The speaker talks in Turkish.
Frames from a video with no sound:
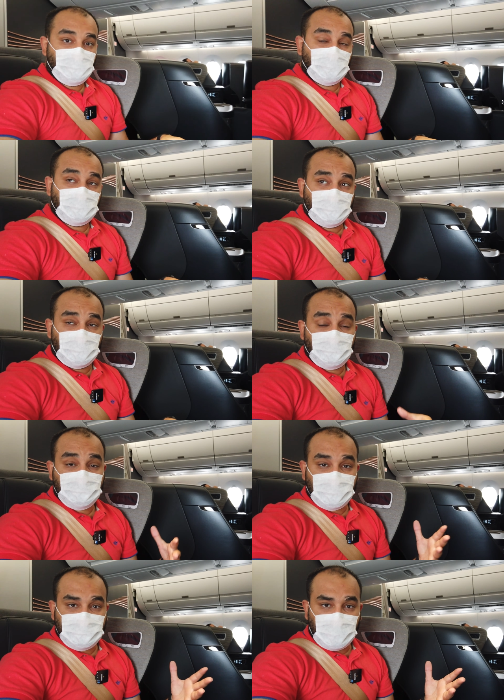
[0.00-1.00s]

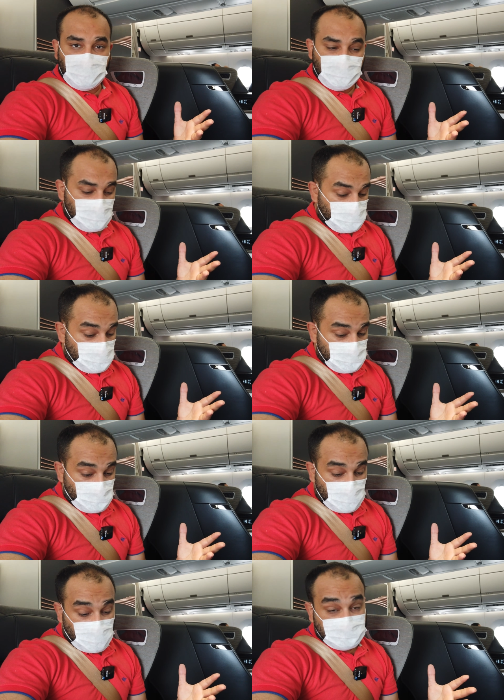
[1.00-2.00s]
787'lere göre çok
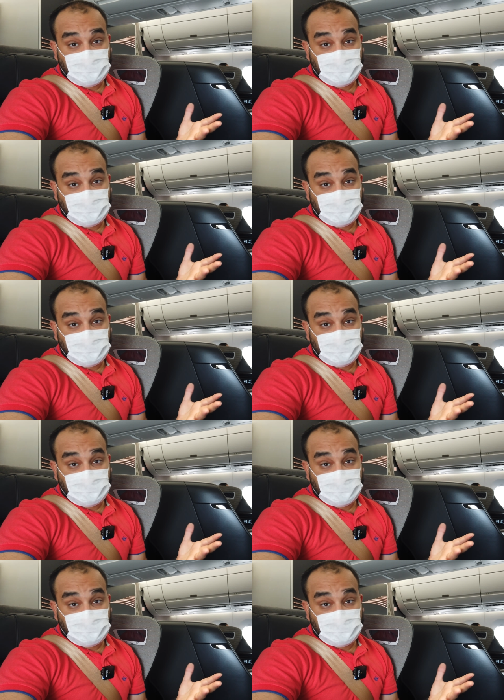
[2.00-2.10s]
rahat